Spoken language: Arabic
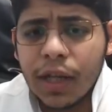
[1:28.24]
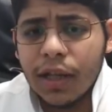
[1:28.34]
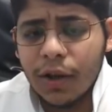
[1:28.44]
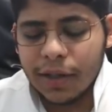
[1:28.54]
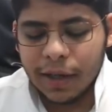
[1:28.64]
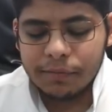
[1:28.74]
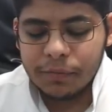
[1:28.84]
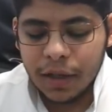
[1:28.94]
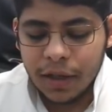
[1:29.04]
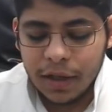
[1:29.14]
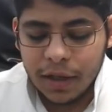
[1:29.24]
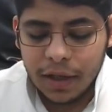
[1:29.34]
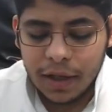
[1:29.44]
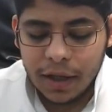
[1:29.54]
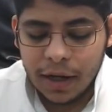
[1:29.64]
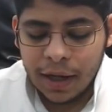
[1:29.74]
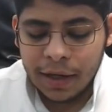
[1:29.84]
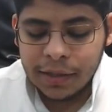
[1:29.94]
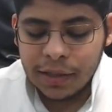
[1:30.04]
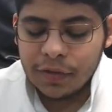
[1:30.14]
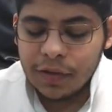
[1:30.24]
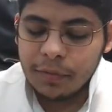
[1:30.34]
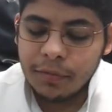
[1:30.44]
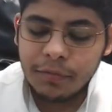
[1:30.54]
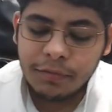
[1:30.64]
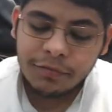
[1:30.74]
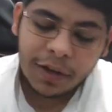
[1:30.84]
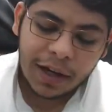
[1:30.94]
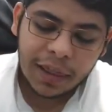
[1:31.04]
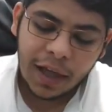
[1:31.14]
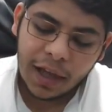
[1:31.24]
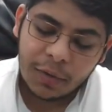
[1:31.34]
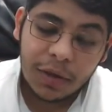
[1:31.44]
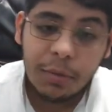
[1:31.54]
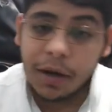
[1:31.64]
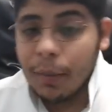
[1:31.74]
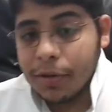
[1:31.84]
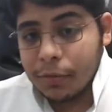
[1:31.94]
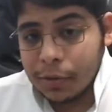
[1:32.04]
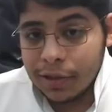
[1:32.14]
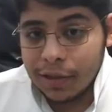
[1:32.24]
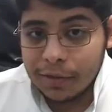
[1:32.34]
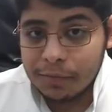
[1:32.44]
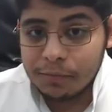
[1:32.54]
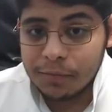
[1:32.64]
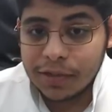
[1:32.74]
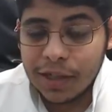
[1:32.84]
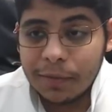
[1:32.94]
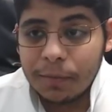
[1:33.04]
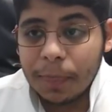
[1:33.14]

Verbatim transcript: اوكي الان نجي في فكره ثانيه وهي برنامج البديل زين